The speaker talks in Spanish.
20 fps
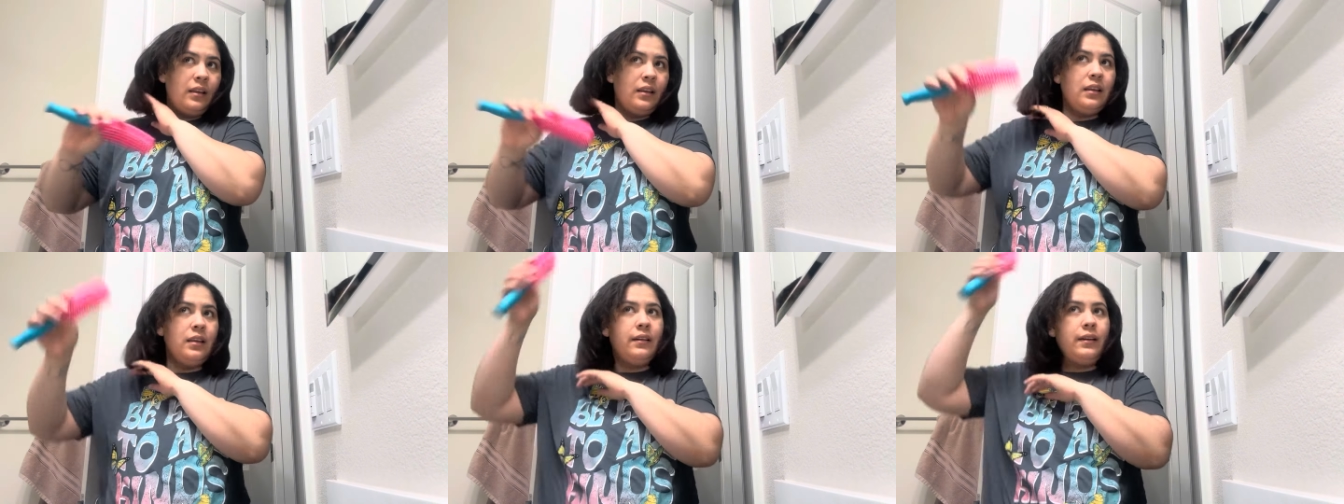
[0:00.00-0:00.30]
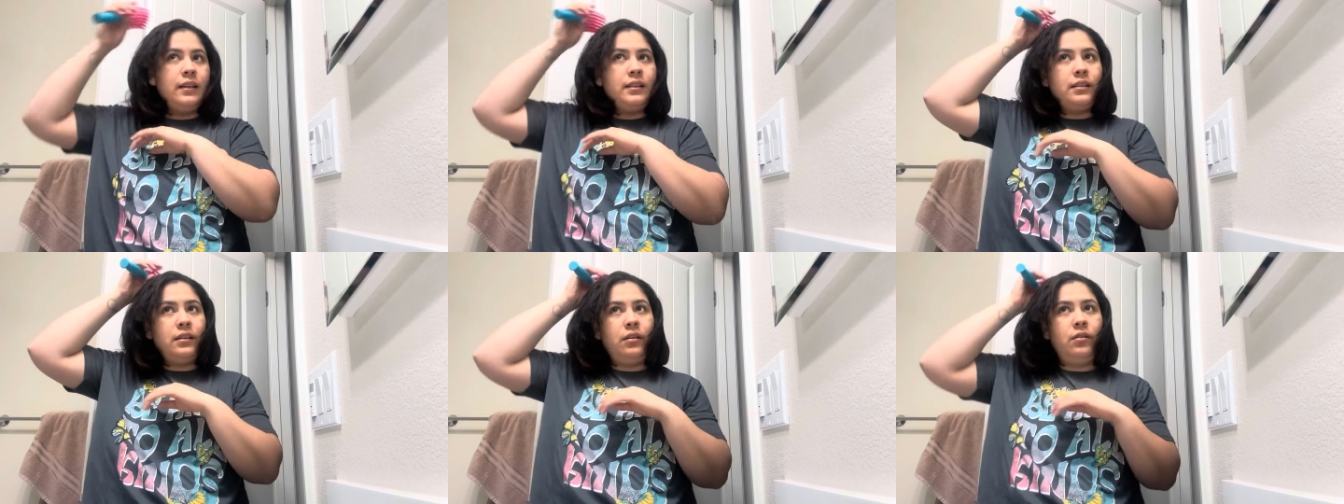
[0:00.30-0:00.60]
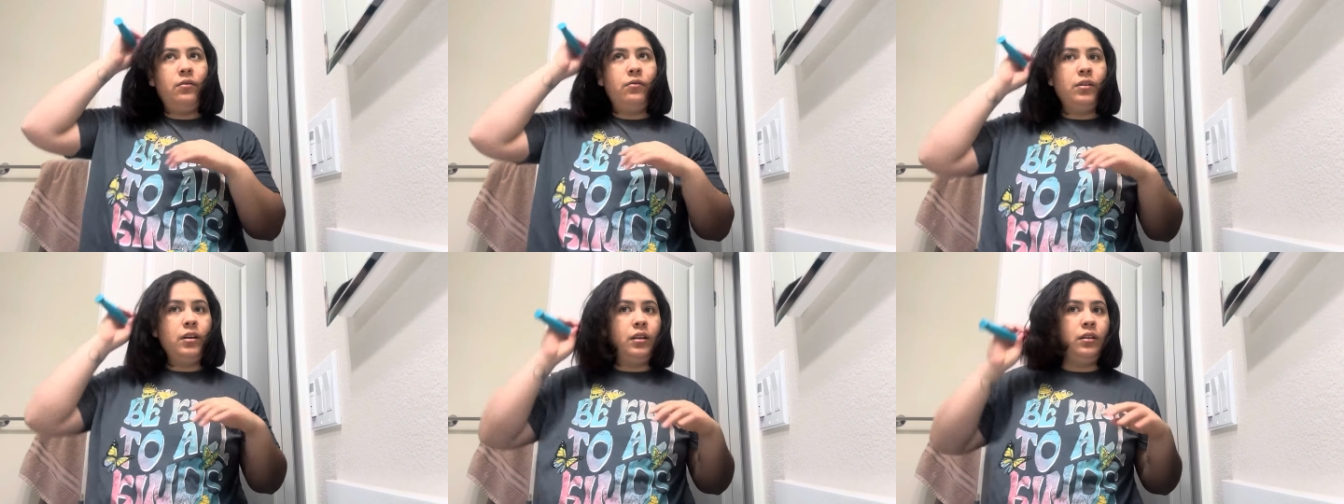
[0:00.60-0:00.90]
de vez
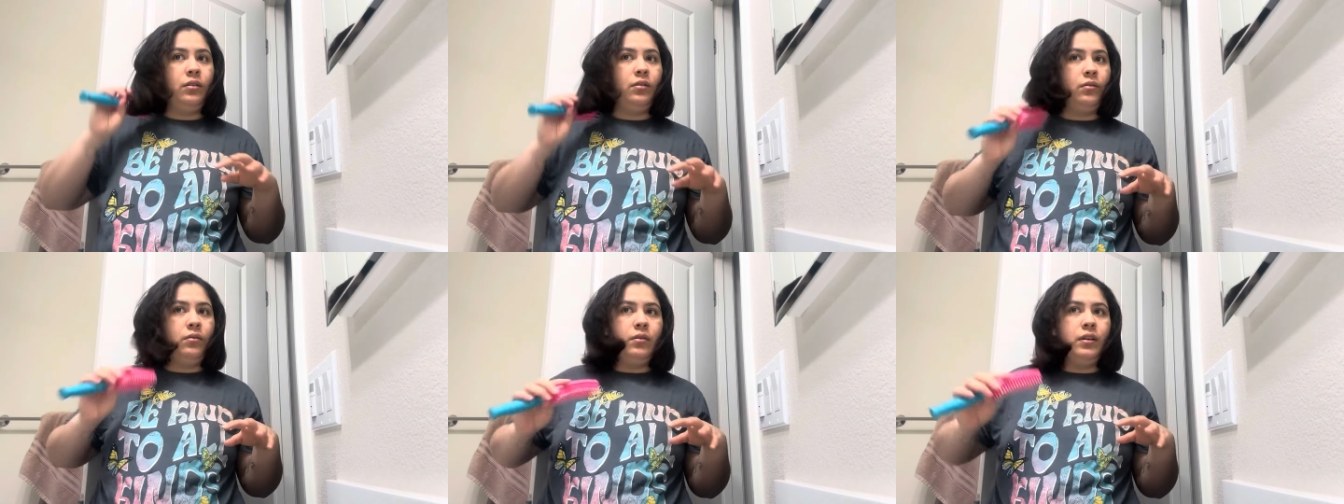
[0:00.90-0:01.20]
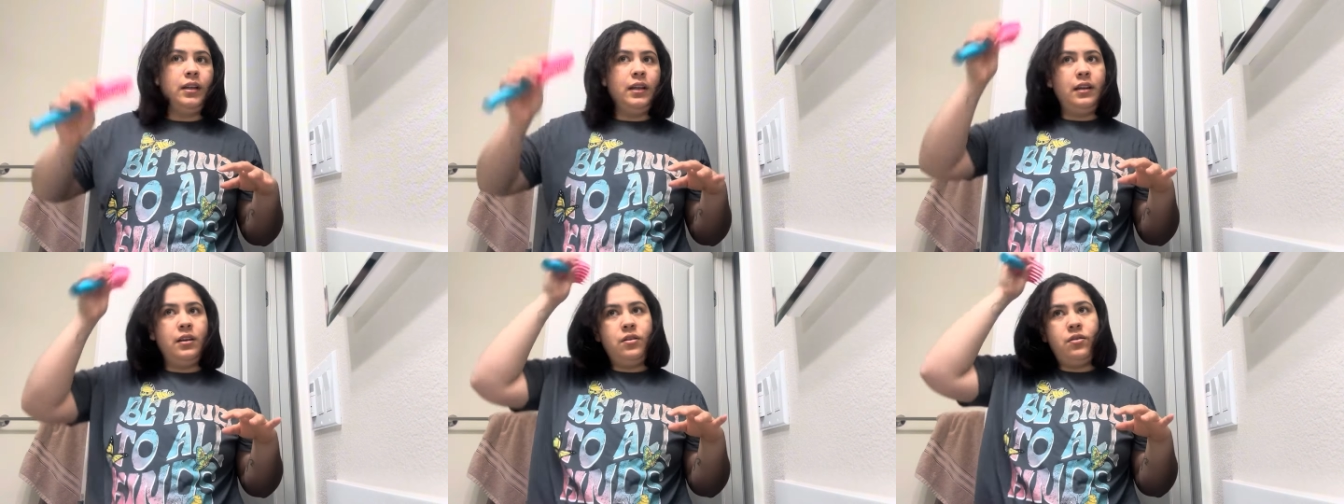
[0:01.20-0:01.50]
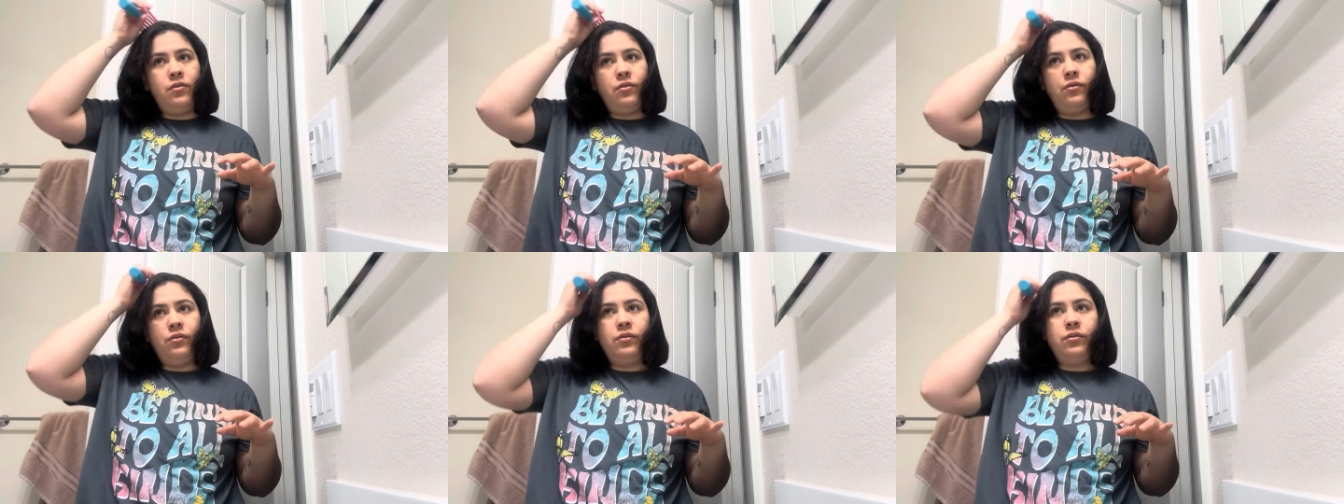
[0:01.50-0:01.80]
en cuando
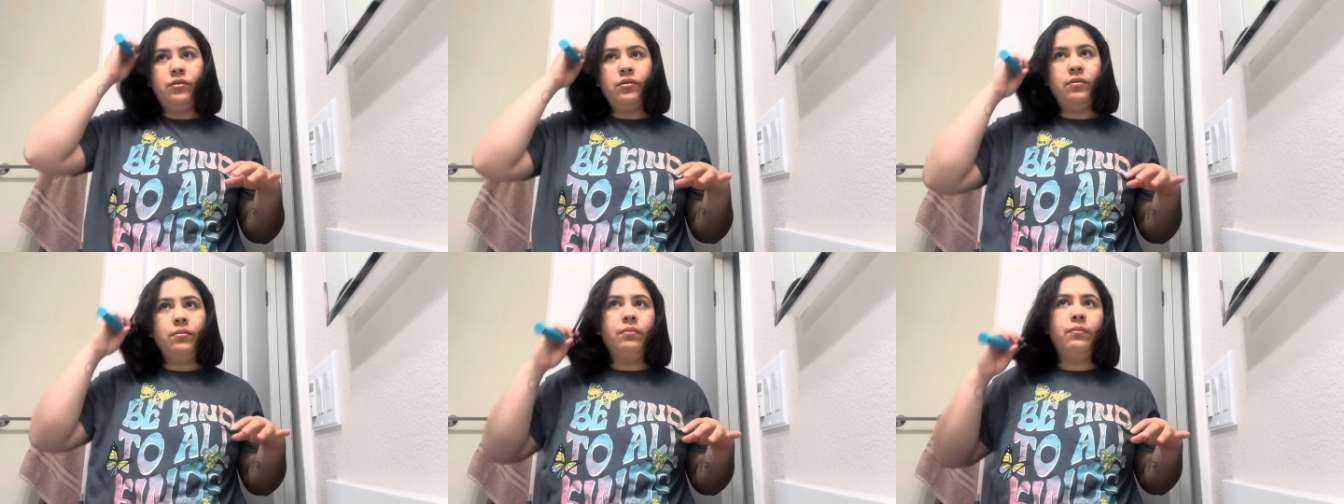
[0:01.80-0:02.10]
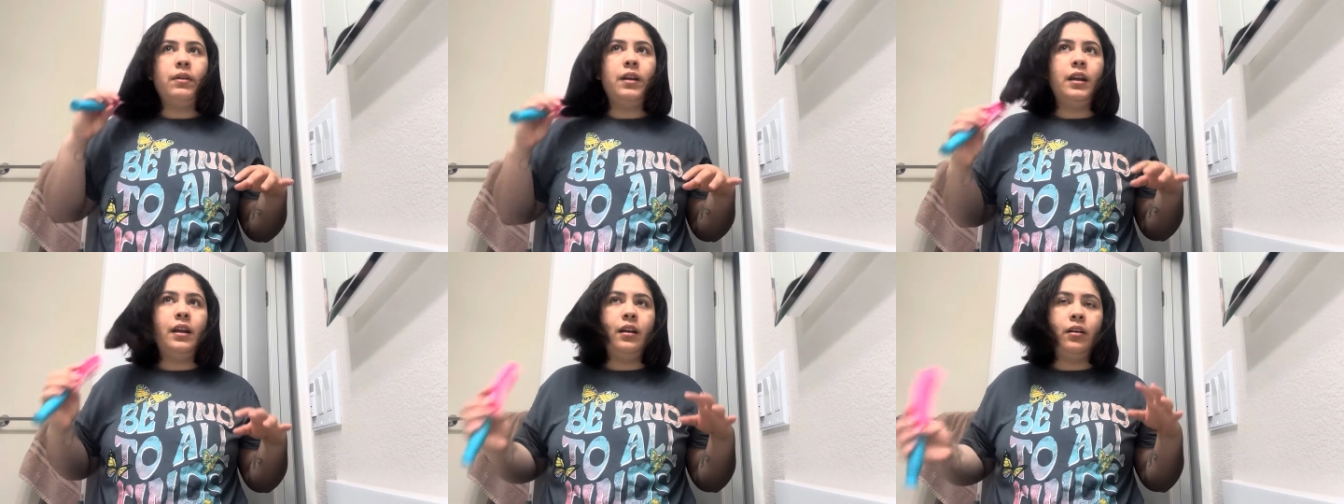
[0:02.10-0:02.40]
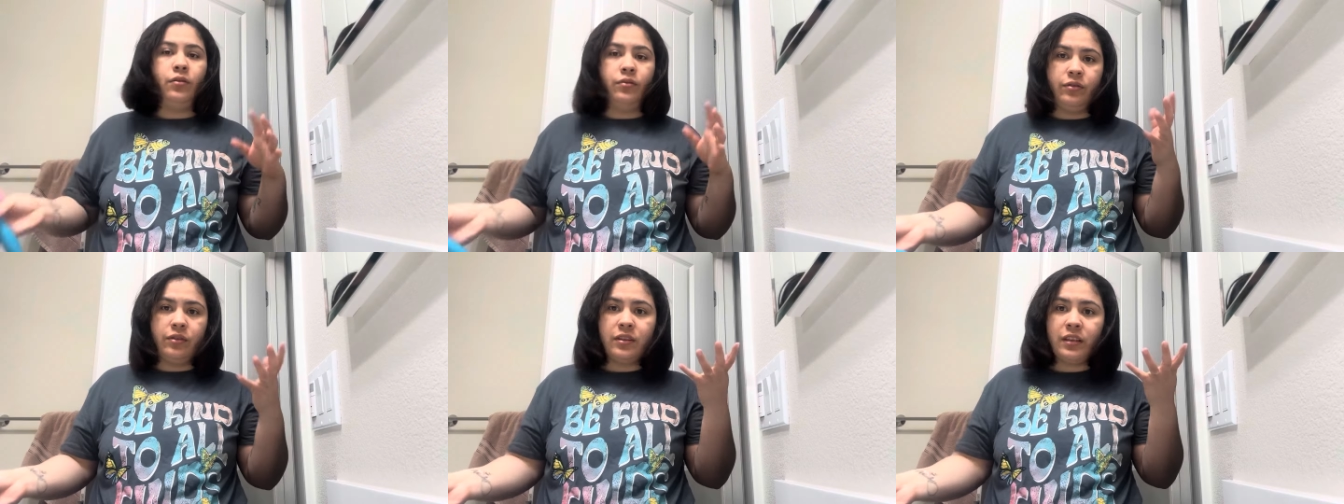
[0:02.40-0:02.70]
ellos me
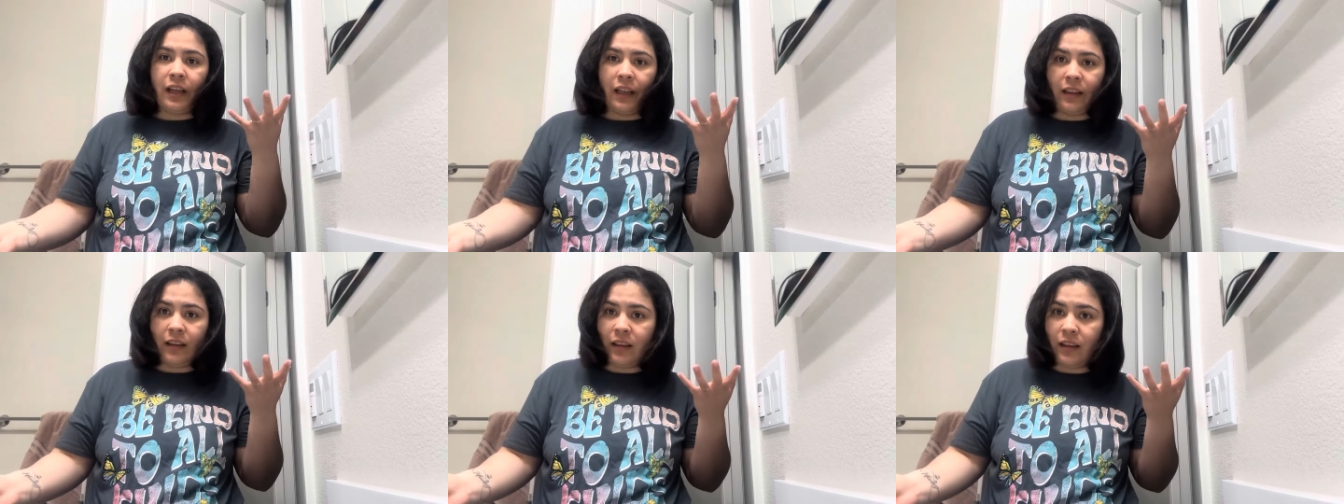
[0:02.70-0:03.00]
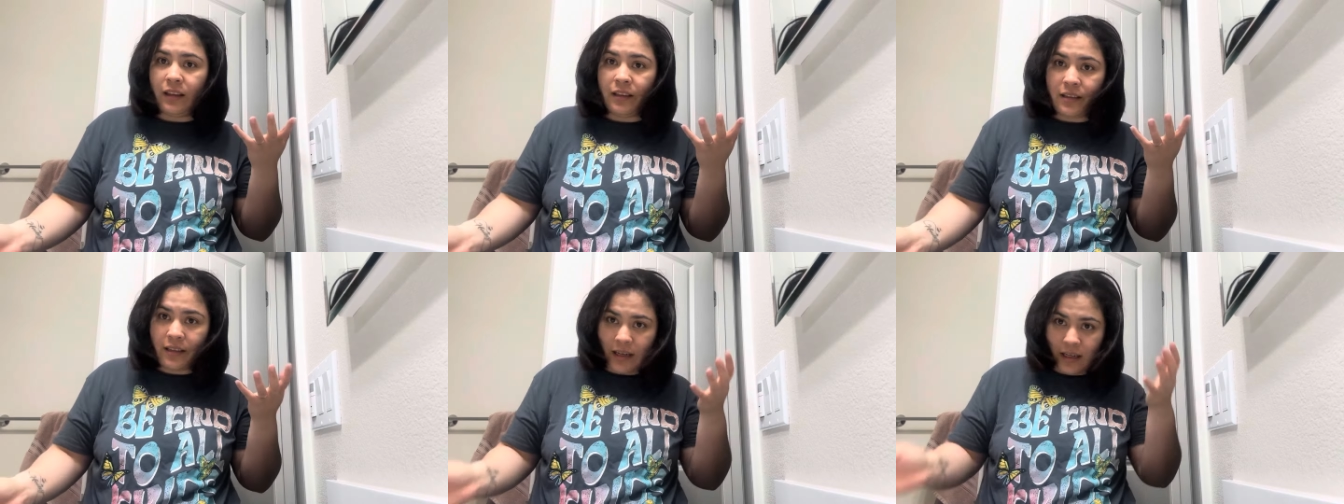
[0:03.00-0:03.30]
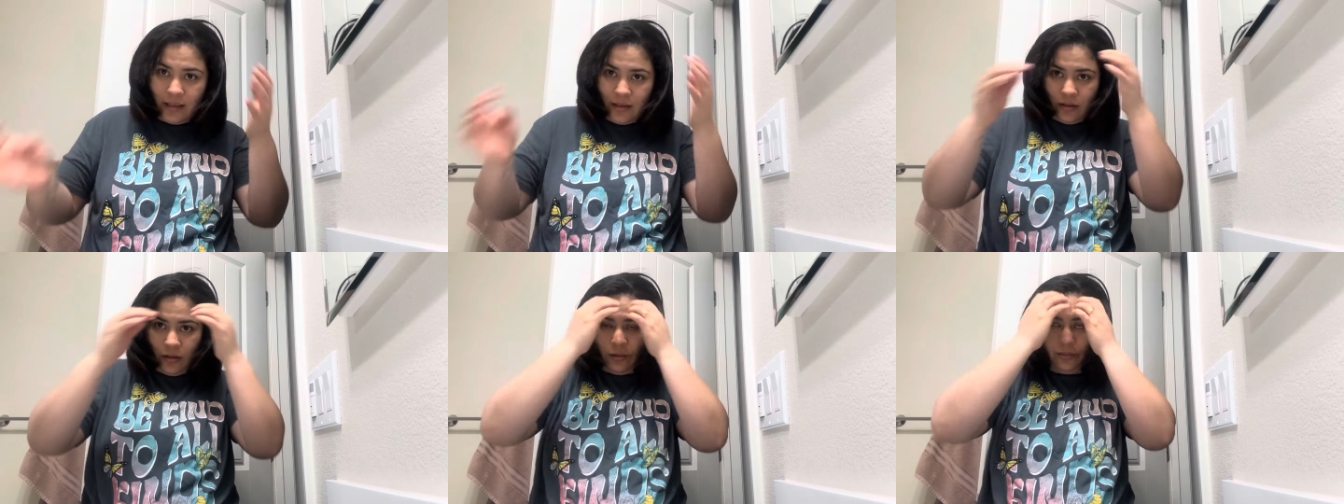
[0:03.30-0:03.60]
los dan de
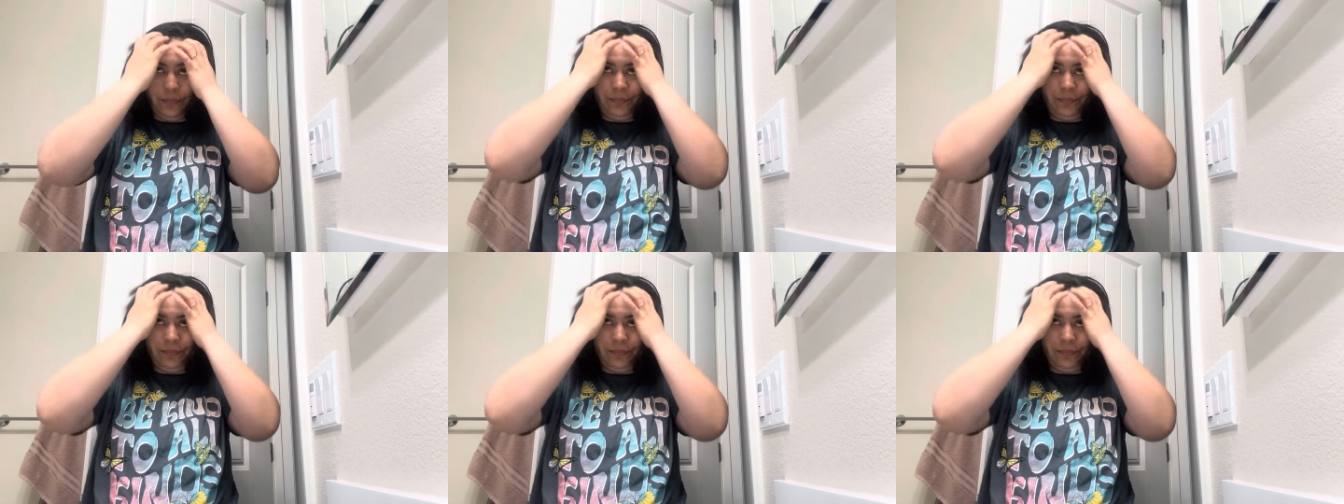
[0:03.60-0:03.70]
descanso